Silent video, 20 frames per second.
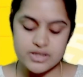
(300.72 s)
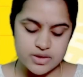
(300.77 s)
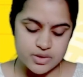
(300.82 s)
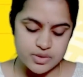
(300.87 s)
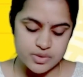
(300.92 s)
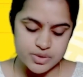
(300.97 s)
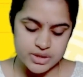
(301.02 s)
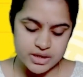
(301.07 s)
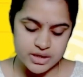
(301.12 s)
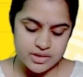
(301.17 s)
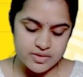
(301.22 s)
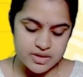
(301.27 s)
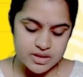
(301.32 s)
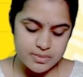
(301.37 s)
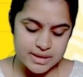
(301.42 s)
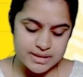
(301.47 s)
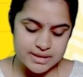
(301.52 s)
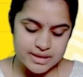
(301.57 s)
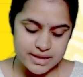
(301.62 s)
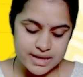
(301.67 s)
சொல்யூஷன் இது வந்து
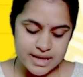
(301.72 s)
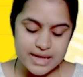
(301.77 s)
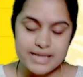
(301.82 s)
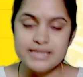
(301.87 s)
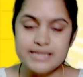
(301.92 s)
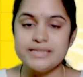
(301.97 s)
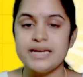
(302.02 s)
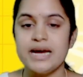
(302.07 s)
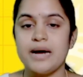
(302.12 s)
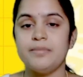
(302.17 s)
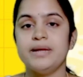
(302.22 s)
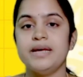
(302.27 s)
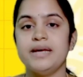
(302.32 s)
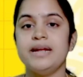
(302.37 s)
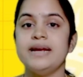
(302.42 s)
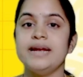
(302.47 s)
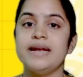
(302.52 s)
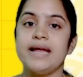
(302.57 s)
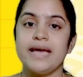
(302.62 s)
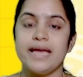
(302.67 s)
பார்த்திங்கன்னா சாப்டர்
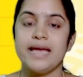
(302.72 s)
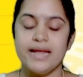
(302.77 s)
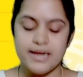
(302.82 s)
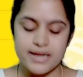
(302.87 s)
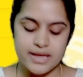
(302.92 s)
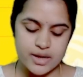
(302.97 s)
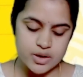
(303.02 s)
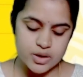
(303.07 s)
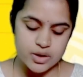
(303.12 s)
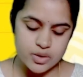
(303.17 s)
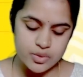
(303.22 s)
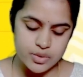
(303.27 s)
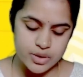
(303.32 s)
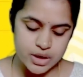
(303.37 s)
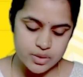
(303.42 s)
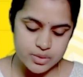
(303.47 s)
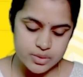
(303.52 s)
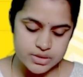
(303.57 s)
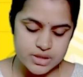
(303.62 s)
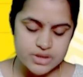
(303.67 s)
நயனில் இருக்கக்கூடிய
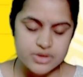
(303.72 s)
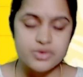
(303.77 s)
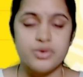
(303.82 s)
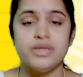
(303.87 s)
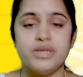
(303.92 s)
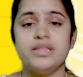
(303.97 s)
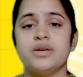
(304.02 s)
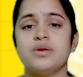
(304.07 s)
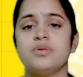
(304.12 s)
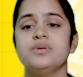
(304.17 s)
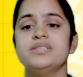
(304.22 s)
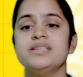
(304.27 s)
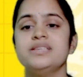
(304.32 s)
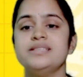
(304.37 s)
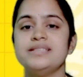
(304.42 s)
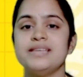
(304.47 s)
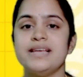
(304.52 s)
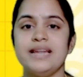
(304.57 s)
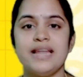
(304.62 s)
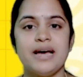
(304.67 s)
கொஸ்டின் ஸோ இந்த
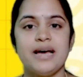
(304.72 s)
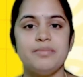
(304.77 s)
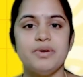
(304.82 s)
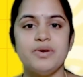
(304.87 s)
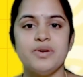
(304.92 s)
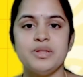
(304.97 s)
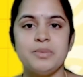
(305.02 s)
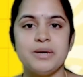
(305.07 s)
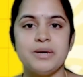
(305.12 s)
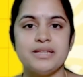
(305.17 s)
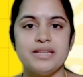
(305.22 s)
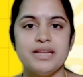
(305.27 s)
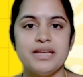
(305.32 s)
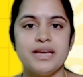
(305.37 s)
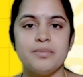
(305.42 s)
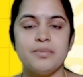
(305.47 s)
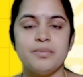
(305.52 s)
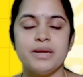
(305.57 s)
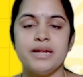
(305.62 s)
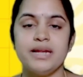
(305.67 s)
கொஸ்டின்ஸ் எல்லாமே வந்து பார்த்தீங்க
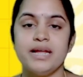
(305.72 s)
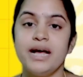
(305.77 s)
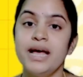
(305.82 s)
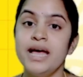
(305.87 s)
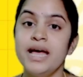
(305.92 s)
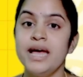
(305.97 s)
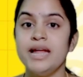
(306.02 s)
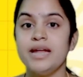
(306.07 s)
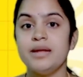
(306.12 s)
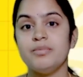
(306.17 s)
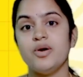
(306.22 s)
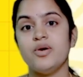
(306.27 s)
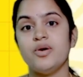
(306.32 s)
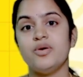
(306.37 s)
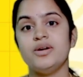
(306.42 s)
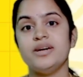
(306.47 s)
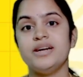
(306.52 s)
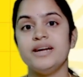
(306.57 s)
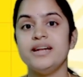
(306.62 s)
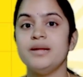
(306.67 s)
அப்படின்னா நம்ம
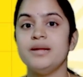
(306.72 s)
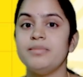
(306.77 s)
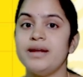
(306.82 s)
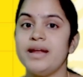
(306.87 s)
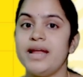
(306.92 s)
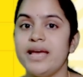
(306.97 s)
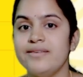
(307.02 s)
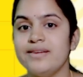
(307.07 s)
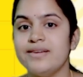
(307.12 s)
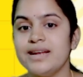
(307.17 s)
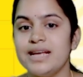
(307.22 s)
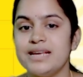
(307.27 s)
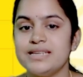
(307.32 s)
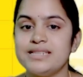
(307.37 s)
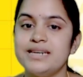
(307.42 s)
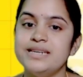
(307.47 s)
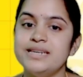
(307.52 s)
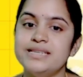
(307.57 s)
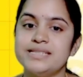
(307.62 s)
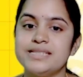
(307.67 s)
ஆல்ரெடி நம்ம லைவ்
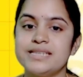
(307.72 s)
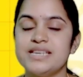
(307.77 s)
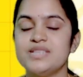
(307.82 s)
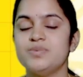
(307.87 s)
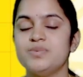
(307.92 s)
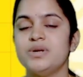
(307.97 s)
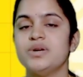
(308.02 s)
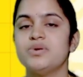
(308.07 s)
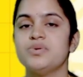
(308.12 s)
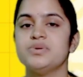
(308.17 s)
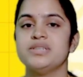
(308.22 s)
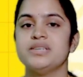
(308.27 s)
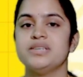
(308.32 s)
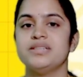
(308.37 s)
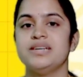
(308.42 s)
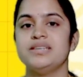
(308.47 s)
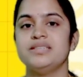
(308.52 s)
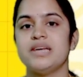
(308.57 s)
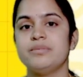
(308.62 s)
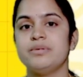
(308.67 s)
கிளாஸில் டிஸ்கஸ் பண்ண கொஸ்டின்
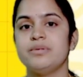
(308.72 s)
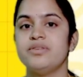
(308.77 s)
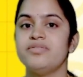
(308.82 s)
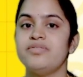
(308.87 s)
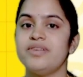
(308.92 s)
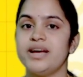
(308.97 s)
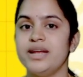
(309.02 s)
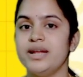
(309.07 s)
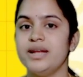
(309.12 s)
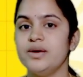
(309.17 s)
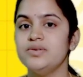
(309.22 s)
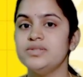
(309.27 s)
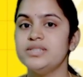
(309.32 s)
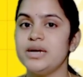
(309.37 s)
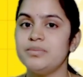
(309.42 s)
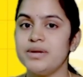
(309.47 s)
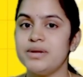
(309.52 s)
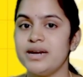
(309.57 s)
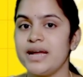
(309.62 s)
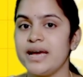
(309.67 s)
தான் சாப்டர் ஃபைவ்லையும்
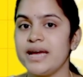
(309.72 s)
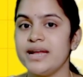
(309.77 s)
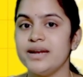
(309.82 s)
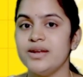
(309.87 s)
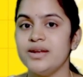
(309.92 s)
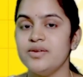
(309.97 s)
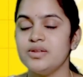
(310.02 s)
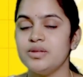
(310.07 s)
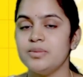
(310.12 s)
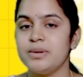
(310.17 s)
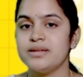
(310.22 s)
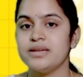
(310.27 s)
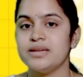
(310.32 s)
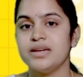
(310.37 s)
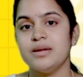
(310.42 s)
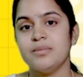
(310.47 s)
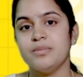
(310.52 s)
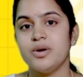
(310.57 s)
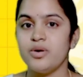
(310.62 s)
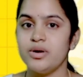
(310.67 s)
சாப்டர் நைன்லேயும் வந்து
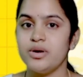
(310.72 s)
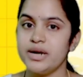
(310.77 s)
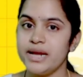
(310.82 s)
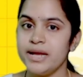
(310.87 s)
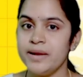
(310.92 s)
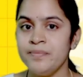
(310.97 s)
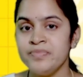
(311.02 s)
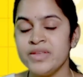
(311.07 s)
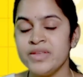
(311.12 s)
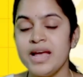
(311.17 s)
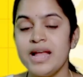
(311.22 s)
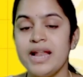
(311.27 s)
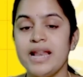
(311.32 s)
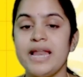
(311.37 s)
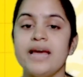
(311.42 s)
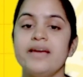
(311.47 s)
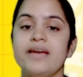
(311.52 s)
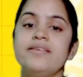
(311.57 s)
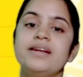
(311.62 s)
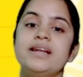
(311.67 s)
பார்த்தீங்கன்னா நம்ம ஆல்ரெடி
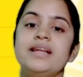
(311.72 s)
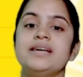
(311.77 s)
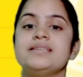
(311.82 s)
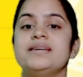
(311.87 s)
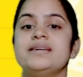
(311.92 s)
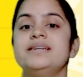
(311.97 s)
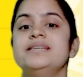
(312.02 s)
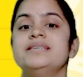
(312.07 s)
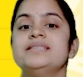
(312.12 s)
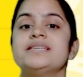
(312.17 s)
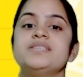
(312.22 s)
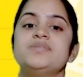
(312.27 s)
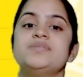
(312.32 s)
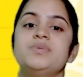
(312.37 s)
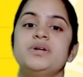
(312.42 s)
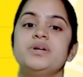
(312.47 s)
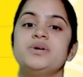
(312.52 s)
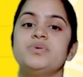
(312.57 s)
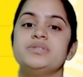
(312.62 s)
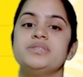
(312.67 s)
லைவ் கிளாஸில் டிஸ்கஸ்
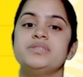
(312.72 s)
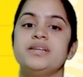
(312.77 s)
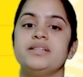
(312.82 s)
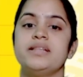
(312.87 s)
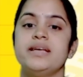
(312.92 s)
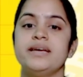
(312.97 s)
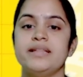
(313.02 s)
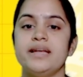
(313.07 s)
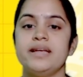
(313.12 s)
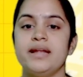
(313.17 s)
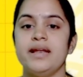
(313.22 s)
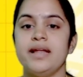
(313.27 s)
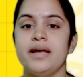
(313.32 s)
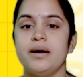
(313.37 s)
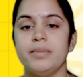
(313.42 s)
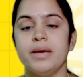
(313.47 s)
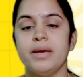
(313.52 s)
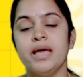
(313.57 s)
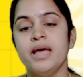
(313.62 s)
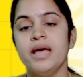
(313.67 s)
பண்ண கொஸ்டின் தான் இது
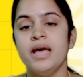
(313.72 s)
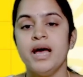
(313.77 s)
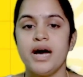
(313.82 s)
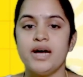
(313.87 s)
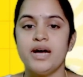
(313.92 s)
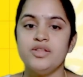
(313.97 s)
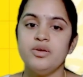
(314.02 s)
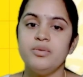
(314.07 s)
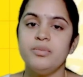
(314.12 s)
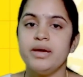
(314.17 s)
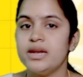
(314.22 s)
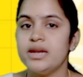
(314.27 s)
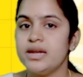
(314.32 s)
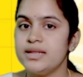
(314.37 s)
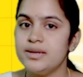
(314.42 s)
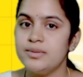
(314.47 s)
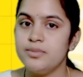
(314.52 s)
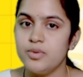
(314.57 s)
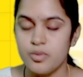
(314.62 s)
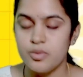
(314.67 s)
எல்லாமே அதுவுமே
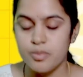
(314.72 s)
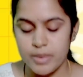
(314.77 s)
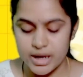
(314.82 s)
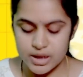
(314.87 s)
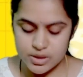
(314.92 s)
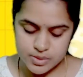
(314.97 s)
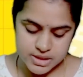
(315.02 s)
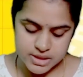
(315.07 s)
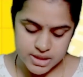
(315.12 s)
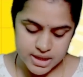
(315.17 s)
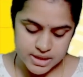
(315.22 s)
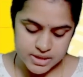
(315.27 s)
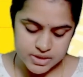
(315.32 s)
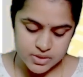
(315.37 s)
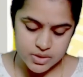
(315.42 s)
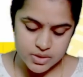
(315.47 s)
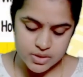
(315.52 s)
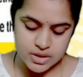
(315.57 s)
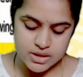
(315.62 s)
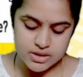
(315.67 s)
என்னது புக் பேக் கொஸ்டின்
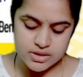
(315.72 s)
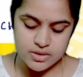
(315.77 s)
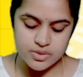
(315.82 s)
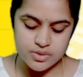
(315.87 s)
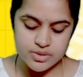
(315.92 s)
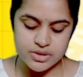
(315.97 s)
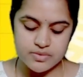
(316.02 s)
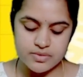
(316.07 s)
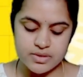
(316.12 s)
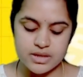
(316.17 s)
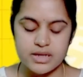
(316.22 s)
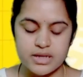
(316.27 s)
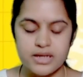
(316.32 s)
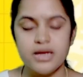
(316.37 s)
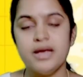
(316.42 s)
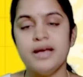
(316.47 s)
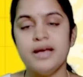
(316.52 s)
ஐசோடானிக் சொல்யூஷன் வந்துட்டு